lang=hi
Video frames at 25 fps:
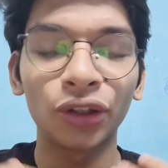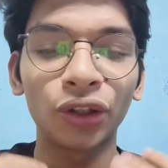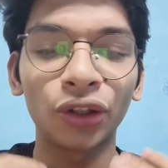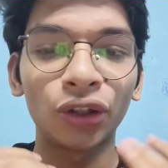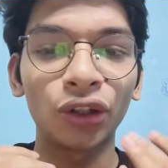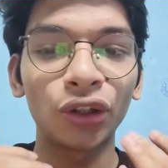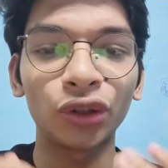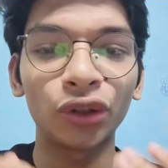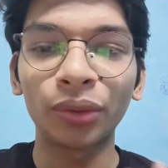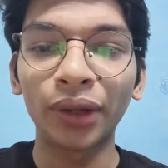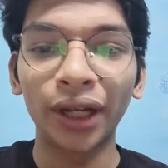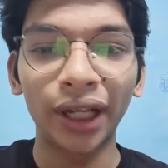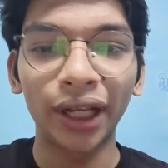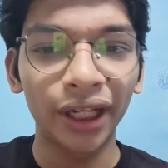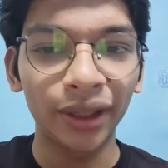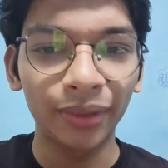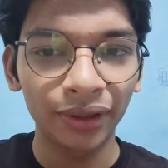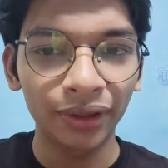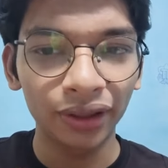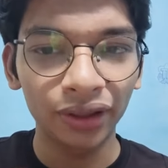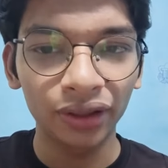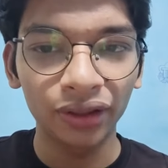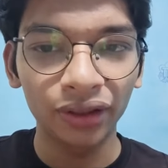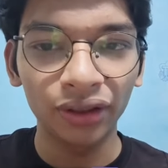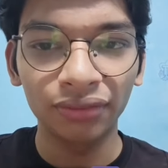और तुम्हारी
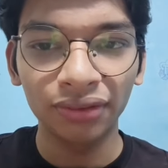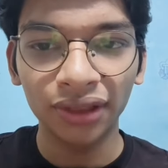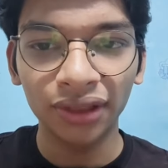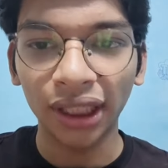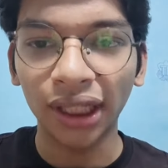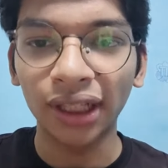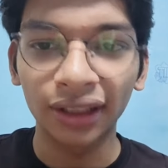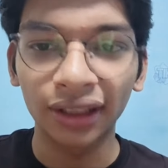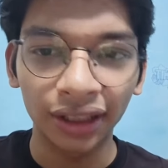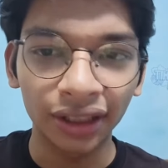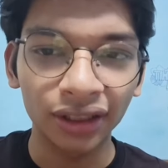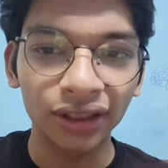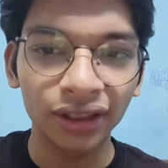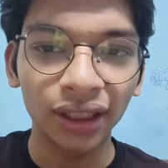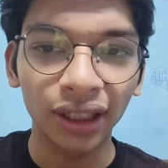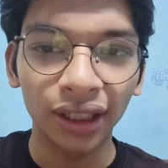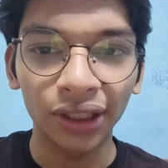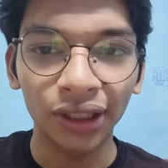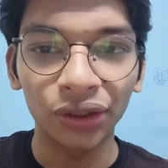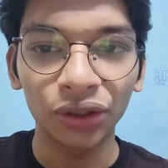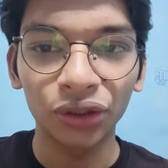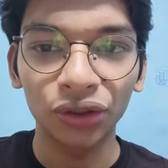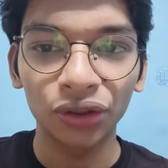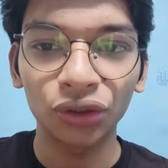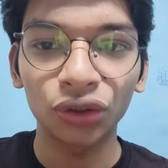भी शायद नहीं जा
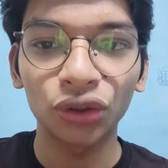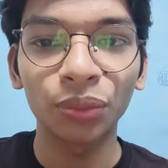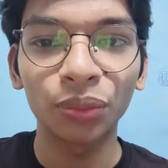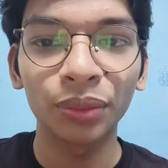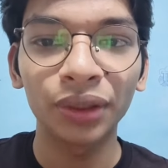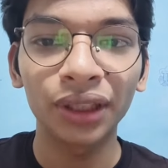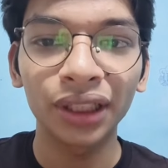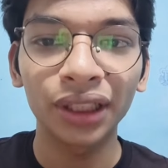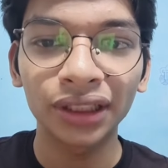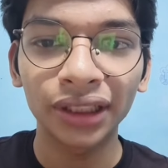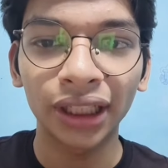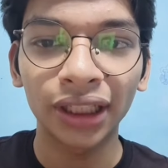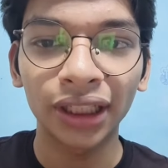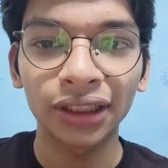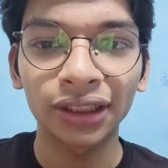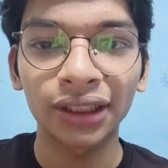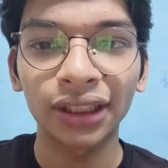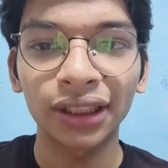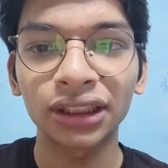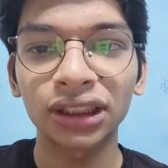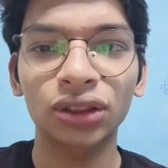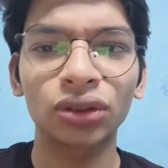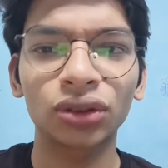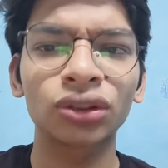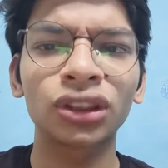रही हो तो तुम भी ये चैलेंज
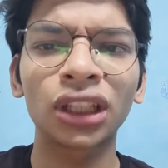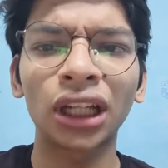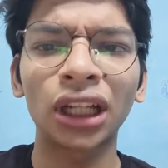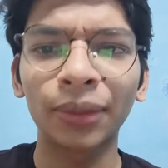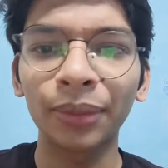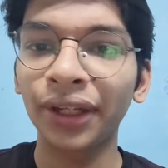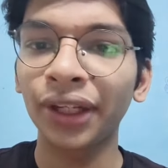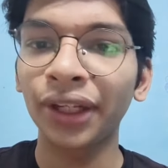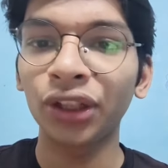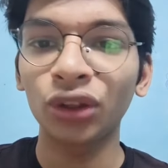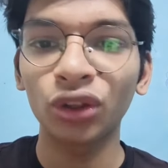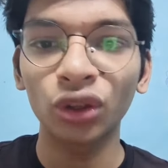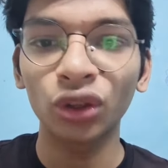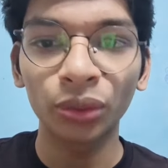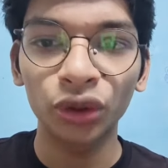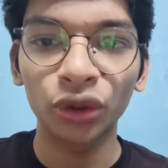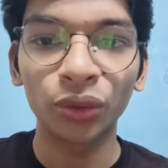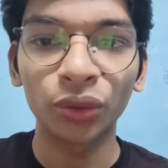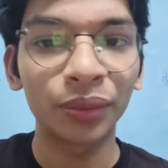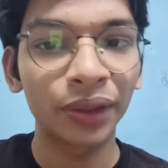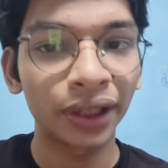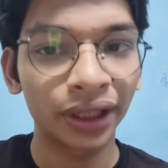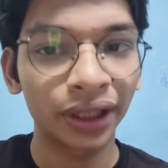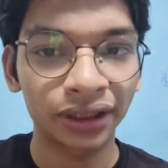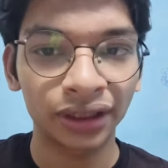कर सकते हो जा भी रही है तो भी
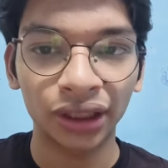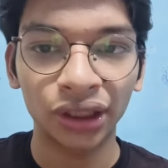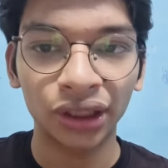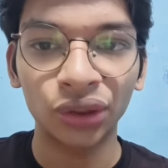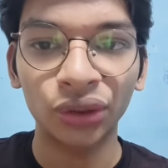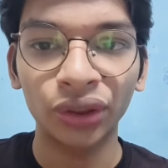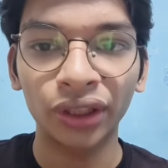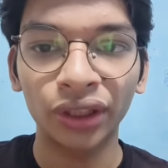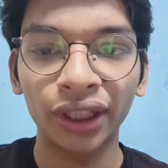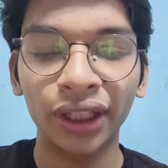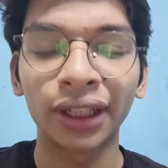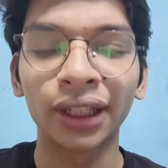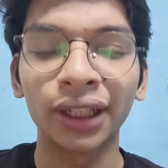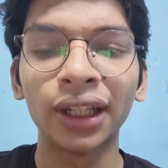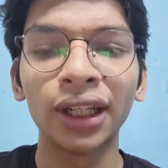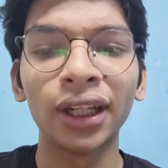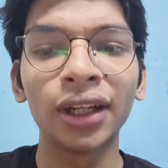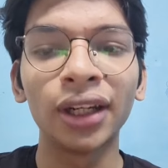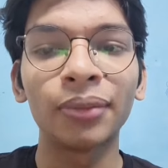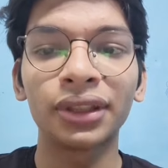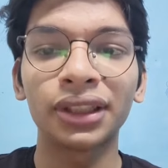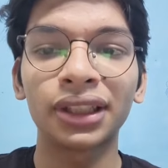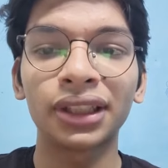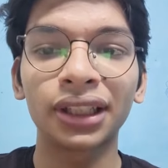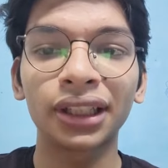तुम कर सकते हो ठीक है
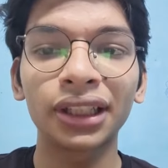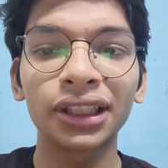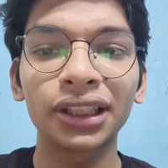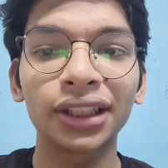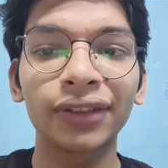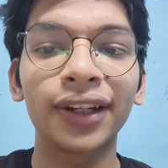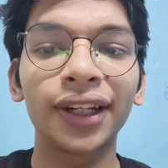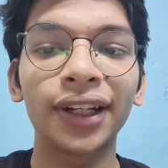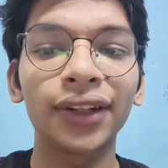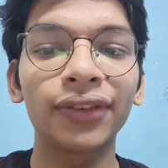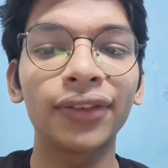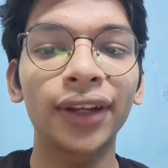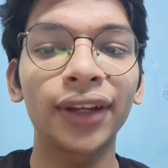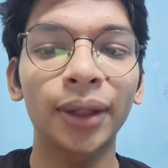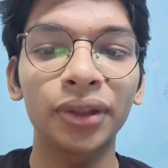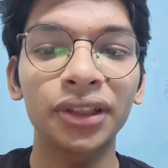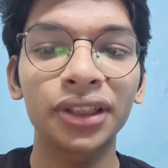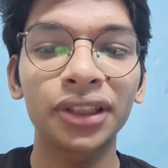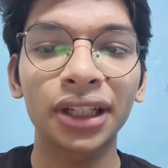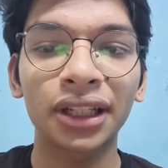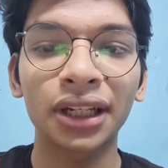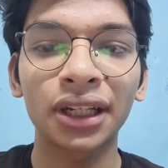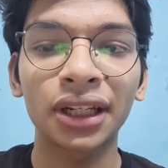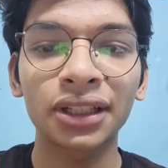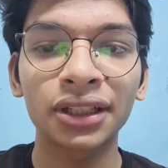बेसिकली सेवेंटी फाइव डे
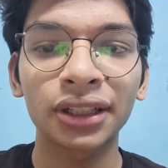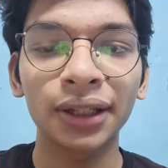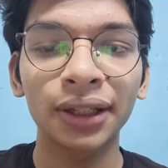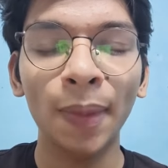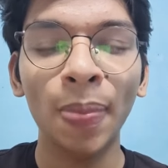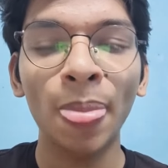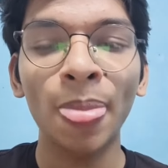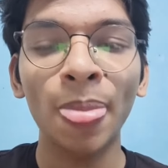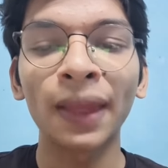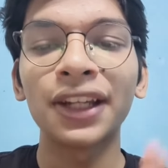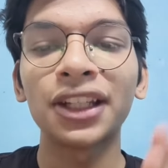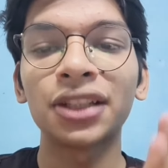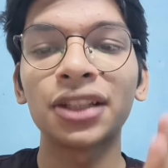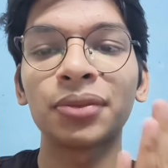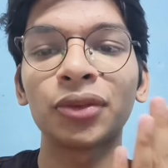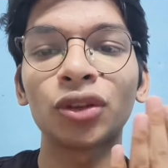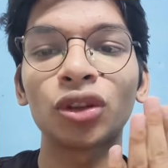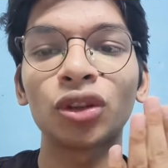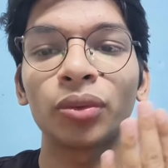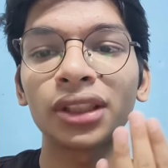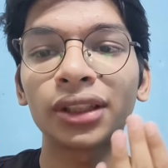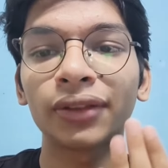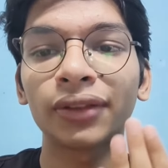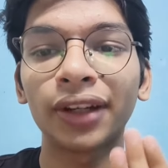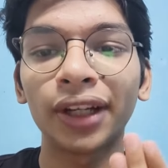चैलेंज है इसमें
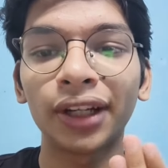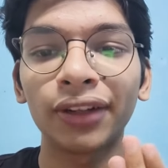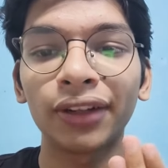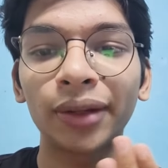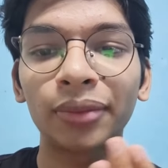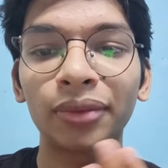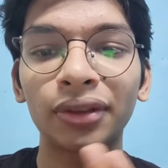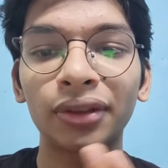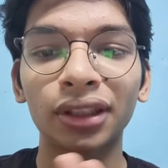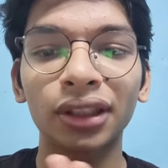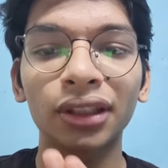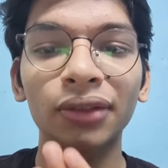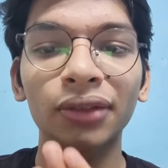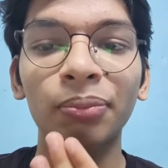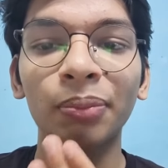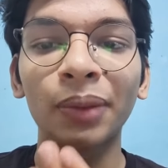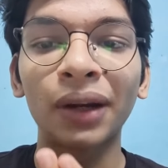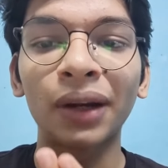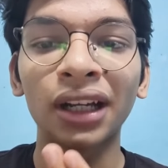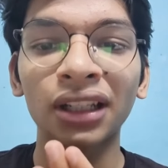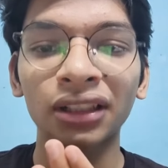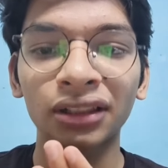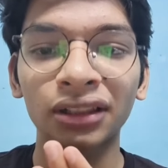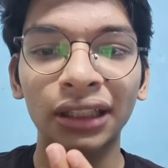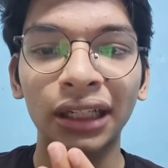तुम्हें सेवेंटी फाइव डे तक
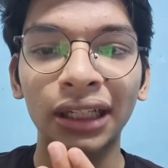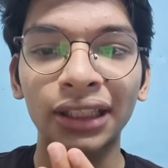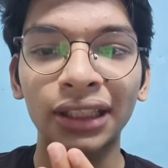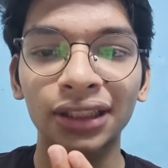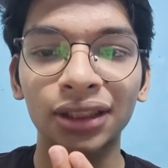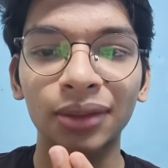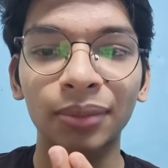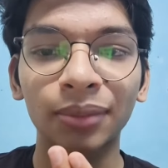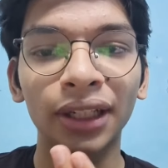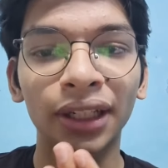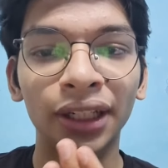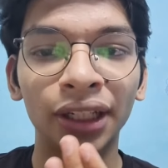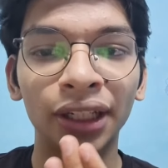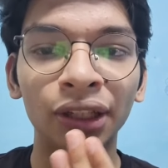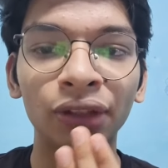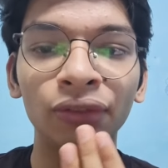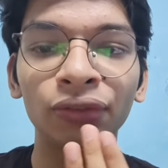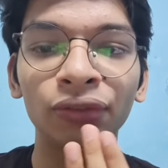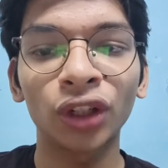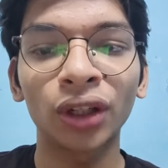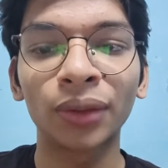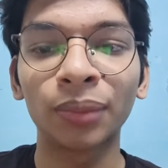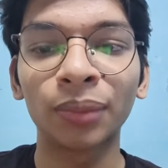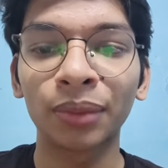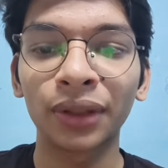पांच टास्क मिलेंगे
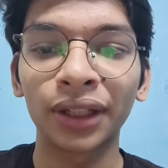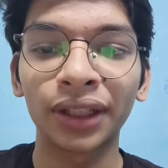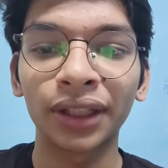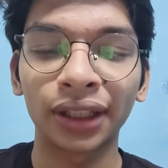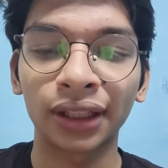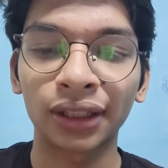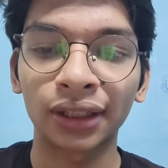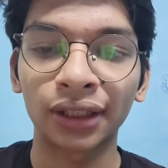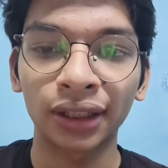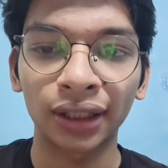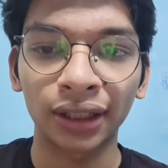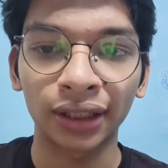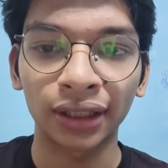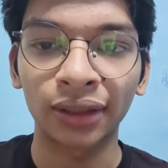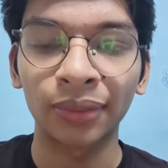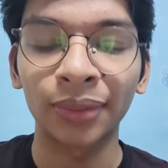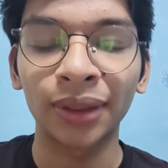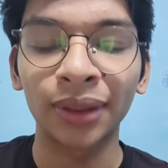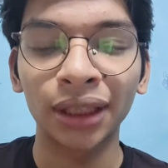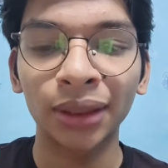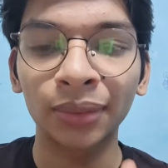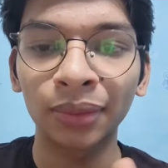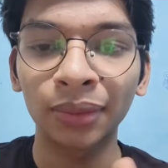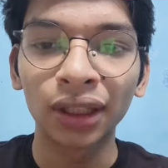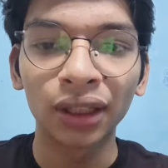वो कंप्लीट करना है
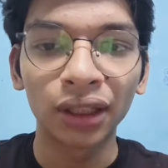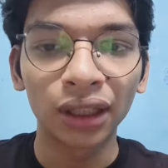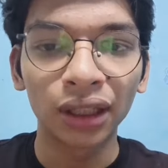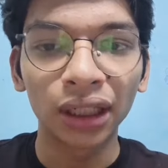मतलब